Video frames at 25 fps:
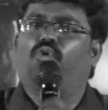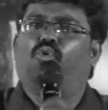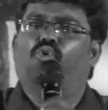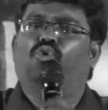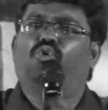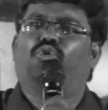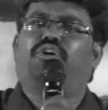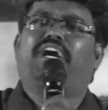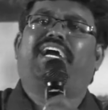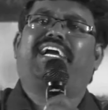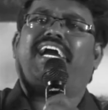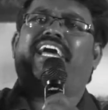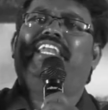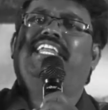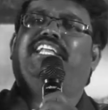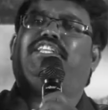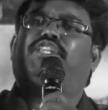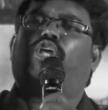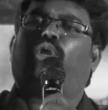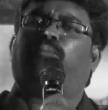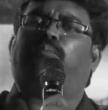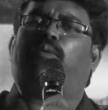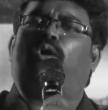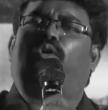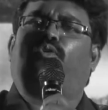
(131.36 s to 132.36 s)
కునుకక
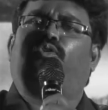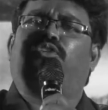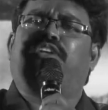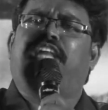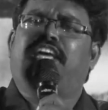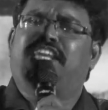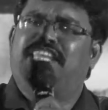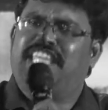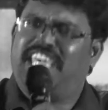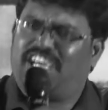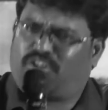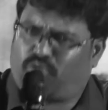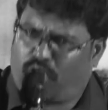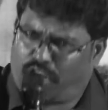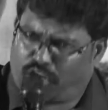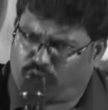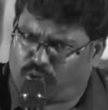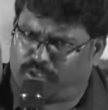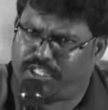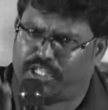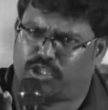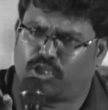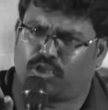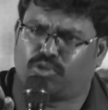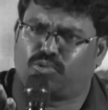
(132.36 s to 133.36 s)
నిద్రపోకుండా నీ
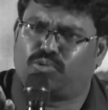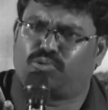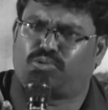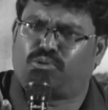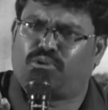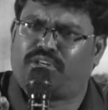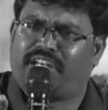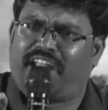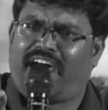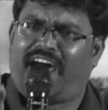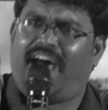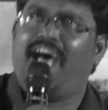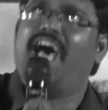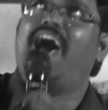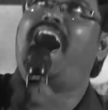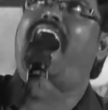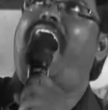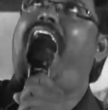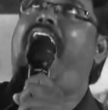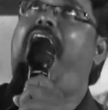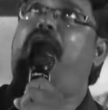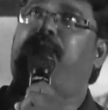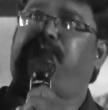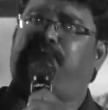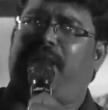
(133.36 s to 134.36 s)
కొరకు ఎదురు చూస్తున్న
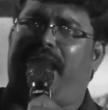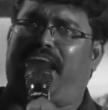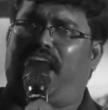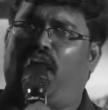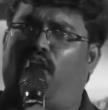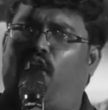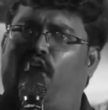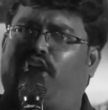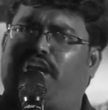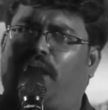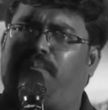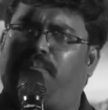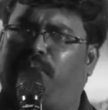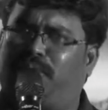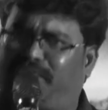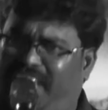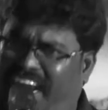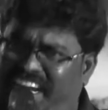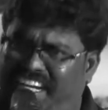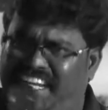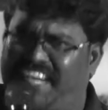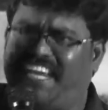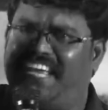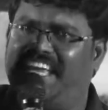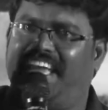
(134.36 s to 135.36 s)
ఆ పరలోకపు
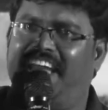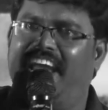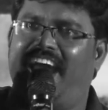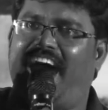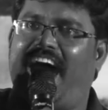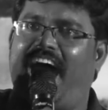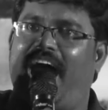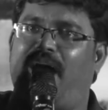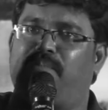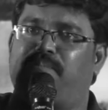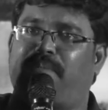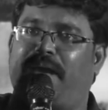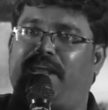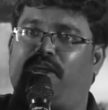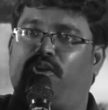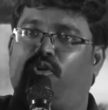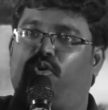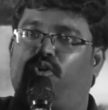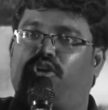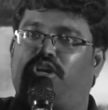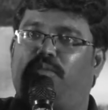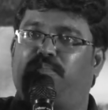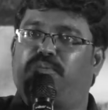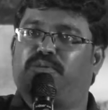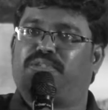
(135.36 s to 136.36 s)
తండ్రి ఆ
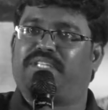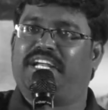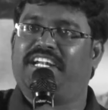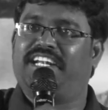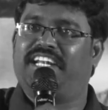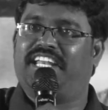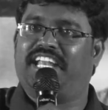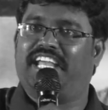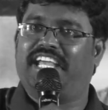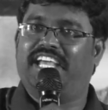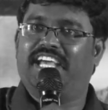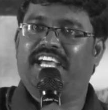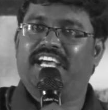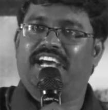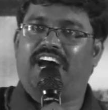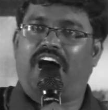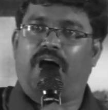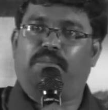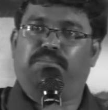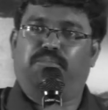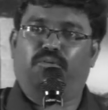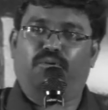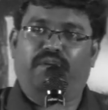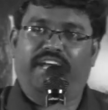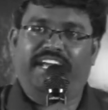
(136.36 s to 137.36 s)
పరలోకపు తండ్రి
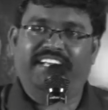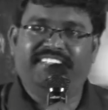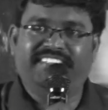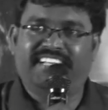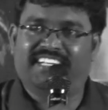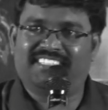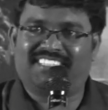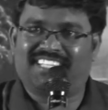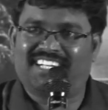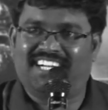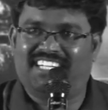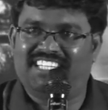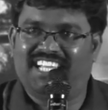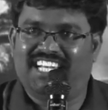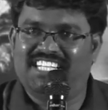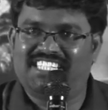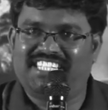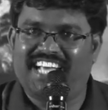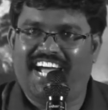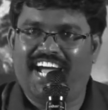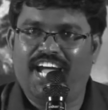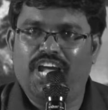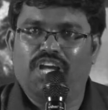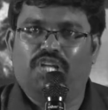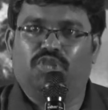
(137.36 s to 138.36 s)
అప్పుడు ఏం చేస్తున్నాడు
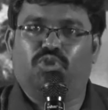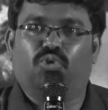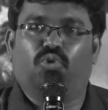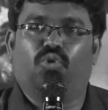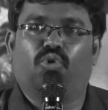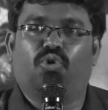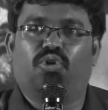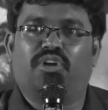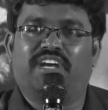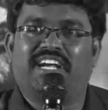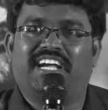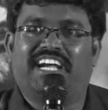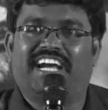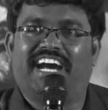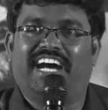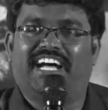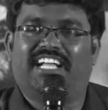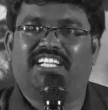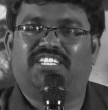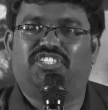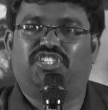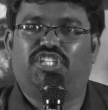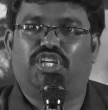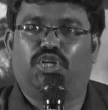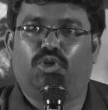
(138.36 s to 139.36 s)
తెలుసా దూరంగా
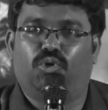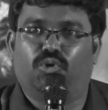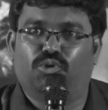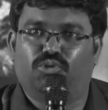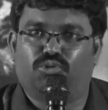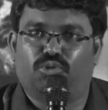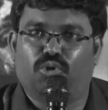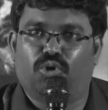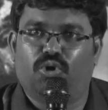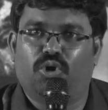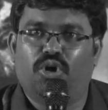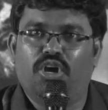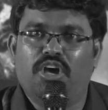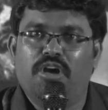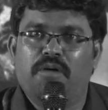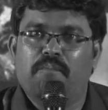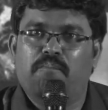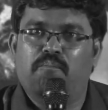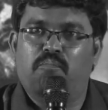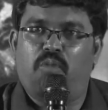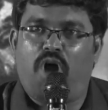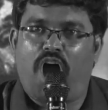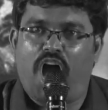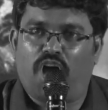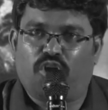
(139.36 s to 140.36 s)
సిగ్గుతో
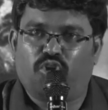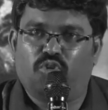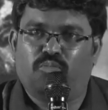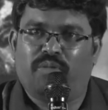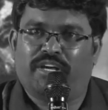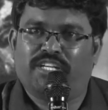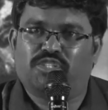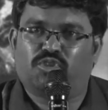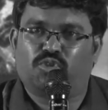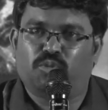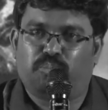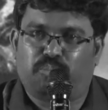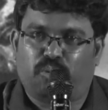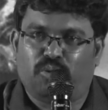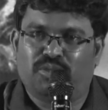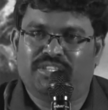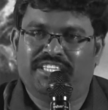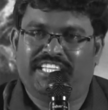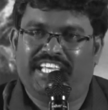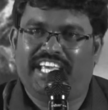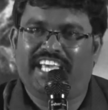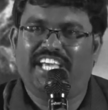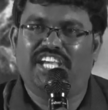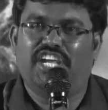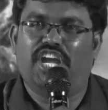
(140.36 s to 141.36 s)
మారు మనసు
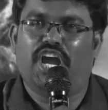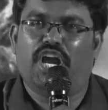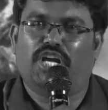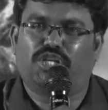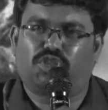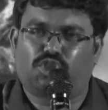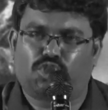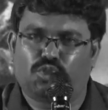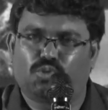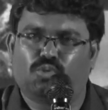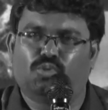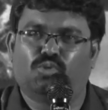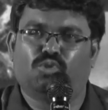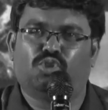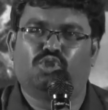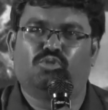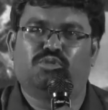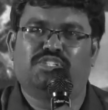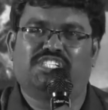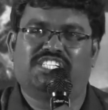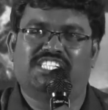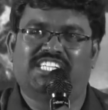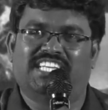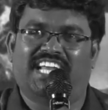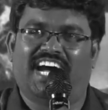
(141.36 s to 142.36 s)
పొంది ఏడ్చుకుంటూ
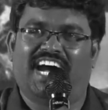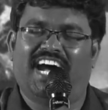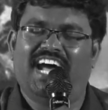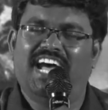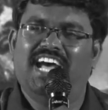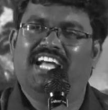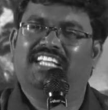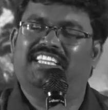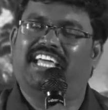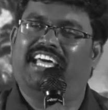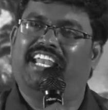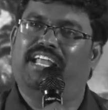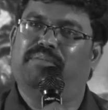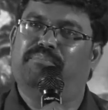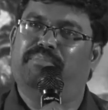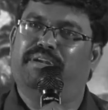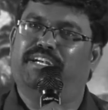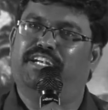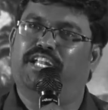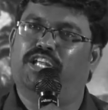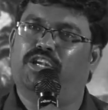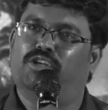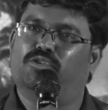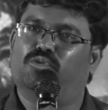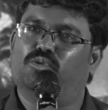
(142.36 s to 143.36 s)
వచ్చిన తన
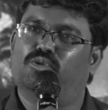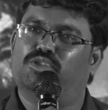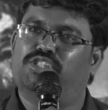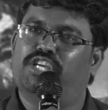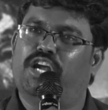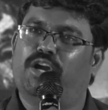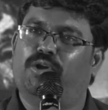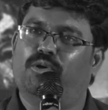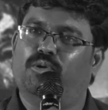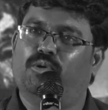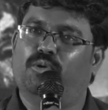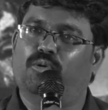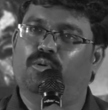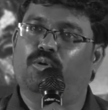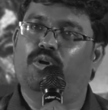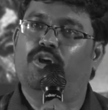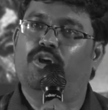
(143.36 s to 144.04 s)
బిడ్డను చూశాడు